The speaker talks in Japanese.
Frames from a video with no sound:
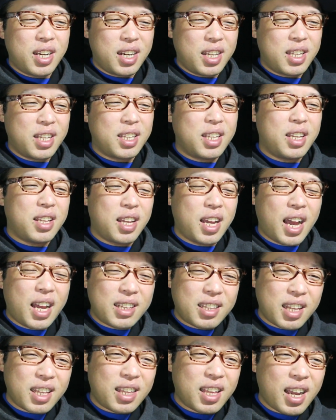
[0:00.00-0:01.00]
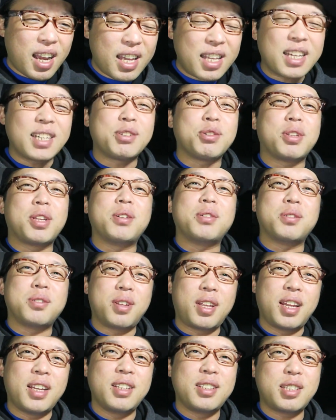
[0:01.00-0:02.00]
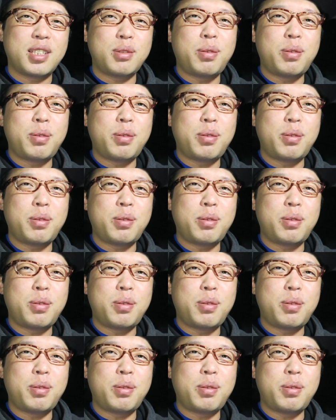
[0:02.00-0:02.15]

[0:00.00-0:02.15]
あれなんで、暖かい風は出るんですよね。